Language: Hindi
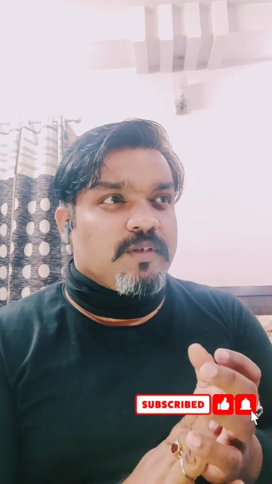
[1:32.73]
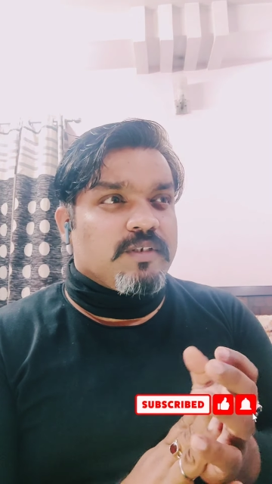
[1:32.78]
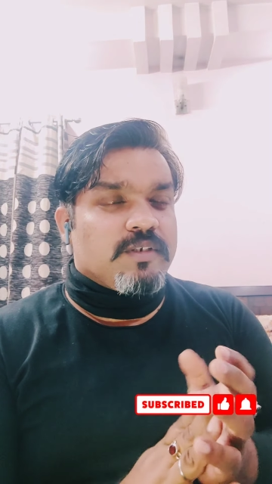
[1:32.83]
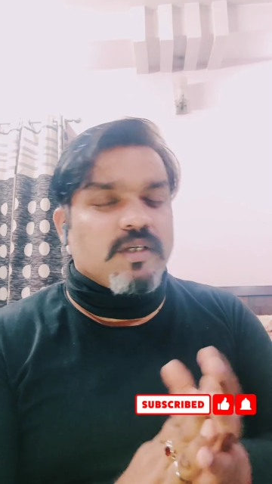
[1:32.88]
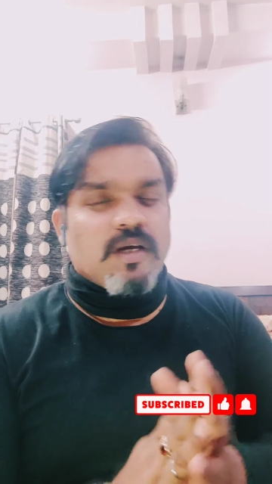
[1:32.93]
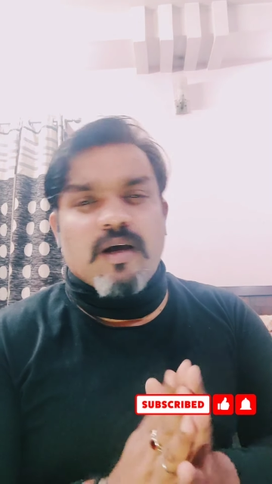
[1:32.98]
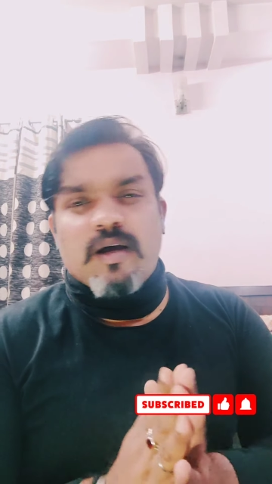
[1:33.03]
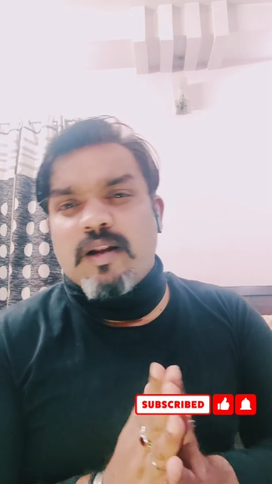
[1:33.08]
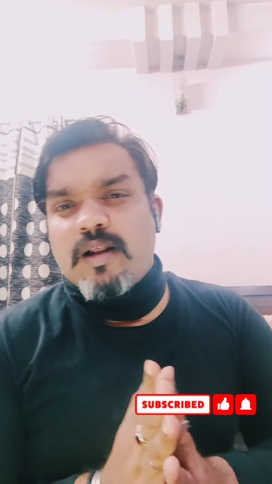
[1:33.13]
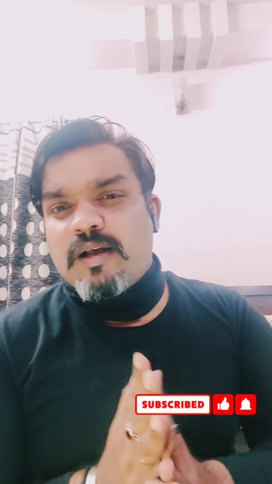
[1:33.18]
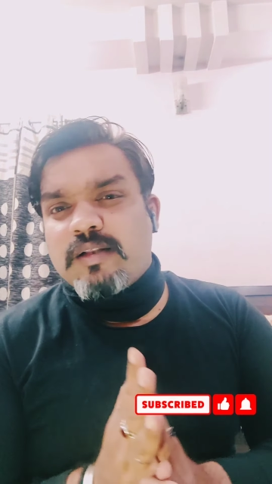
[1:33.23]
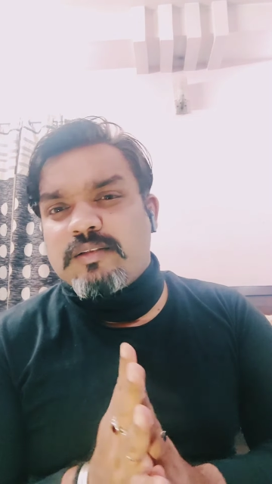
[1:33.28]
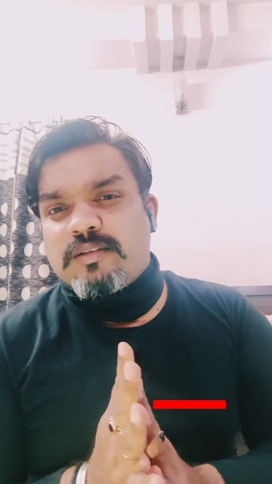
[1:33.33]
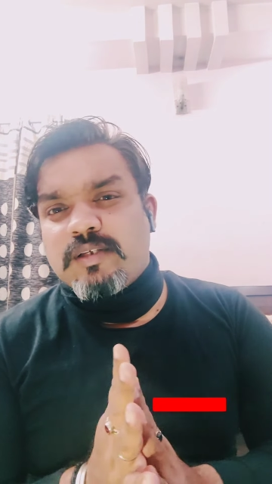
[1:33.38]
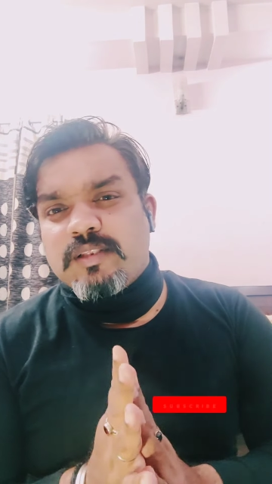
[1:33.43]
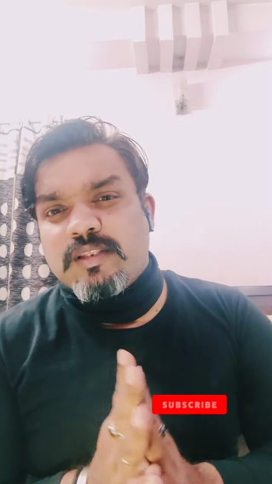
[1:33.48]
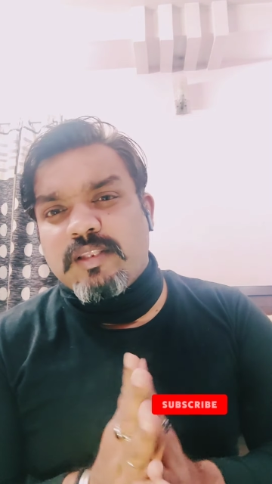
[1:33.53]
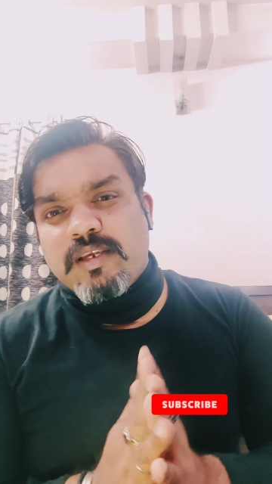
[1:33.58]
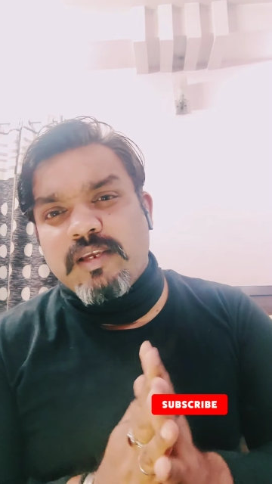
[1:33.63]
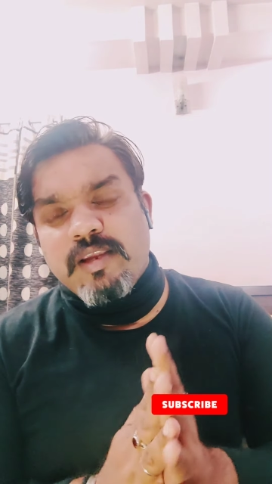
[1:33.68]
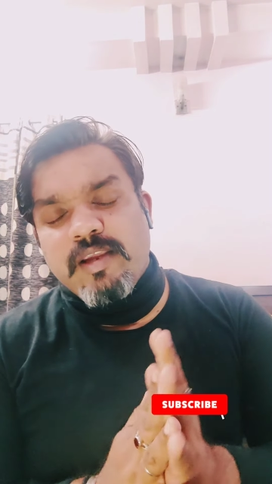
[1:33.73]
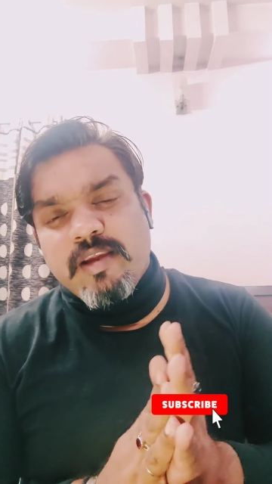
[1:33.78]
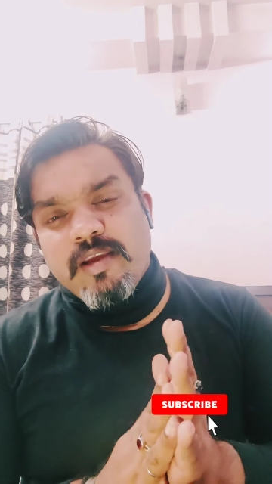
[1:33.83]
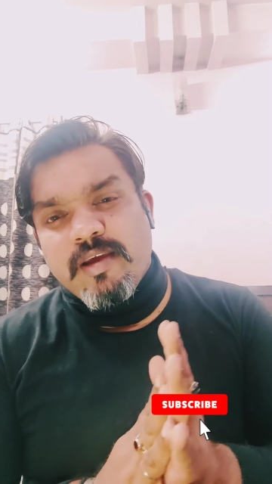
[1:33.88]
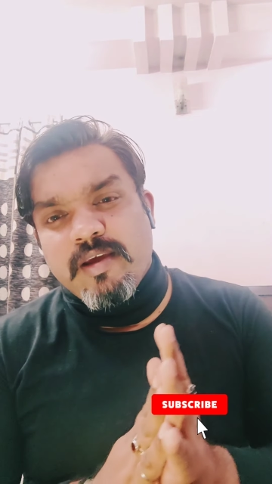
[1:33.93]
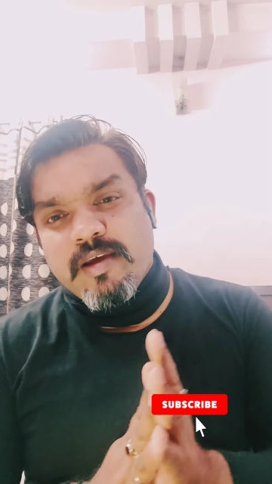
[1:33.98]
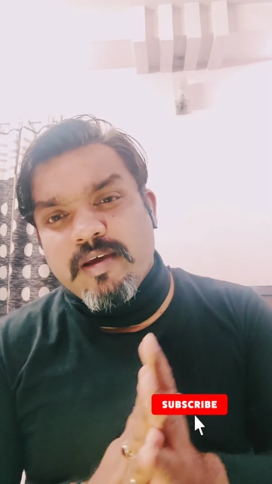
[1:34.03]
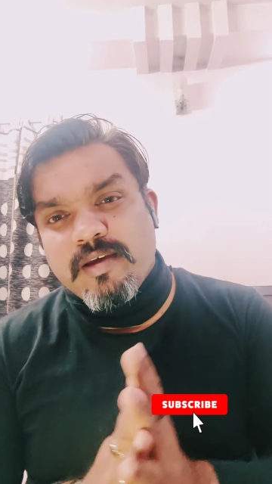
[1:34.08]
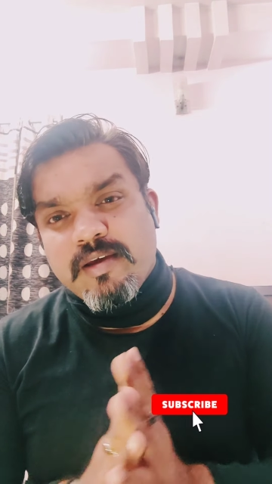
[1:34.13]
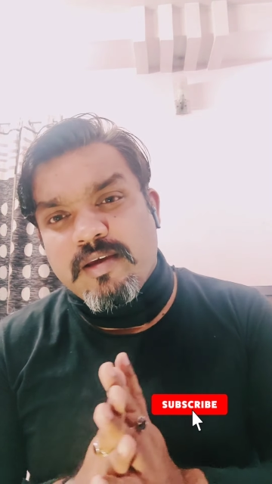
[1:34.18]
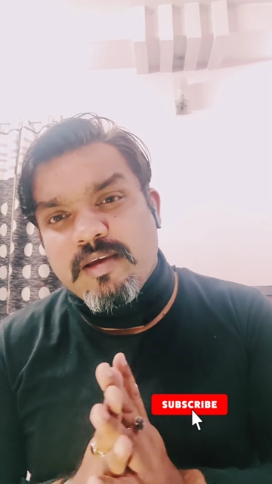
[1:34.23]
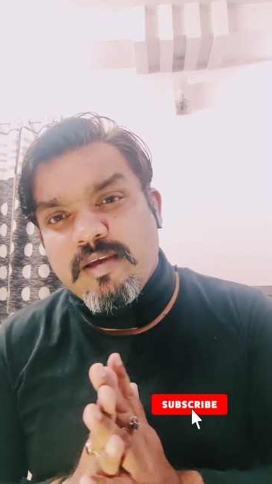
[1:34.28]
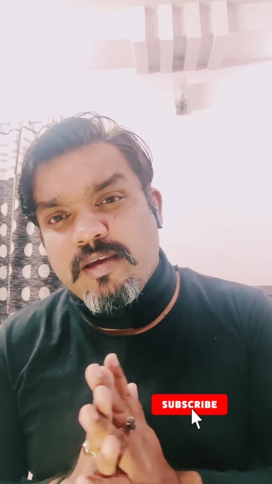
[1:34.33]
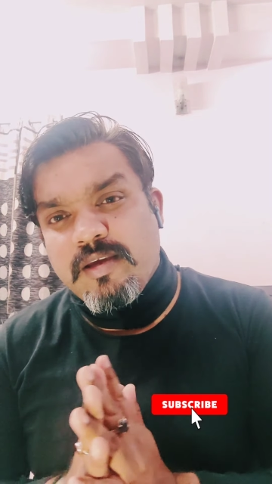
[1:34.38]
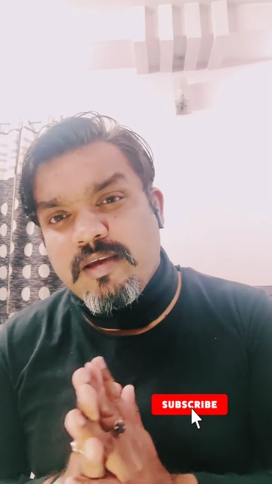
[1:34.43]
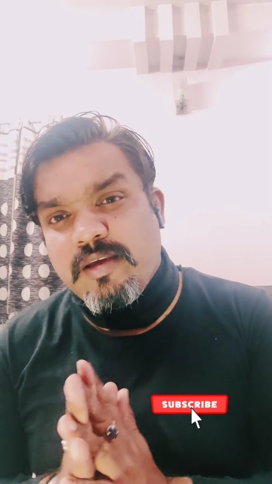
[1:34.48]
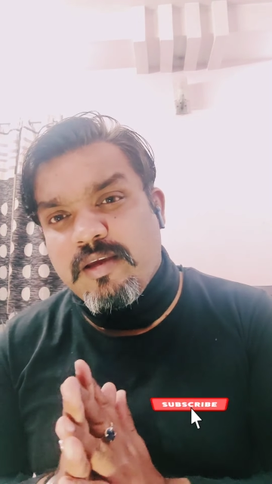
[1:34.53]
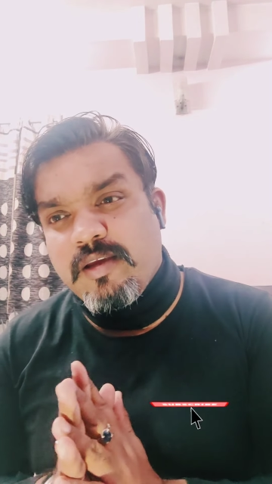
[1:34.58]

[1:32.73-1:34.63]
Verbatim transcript: सारा तथ्य ये है कि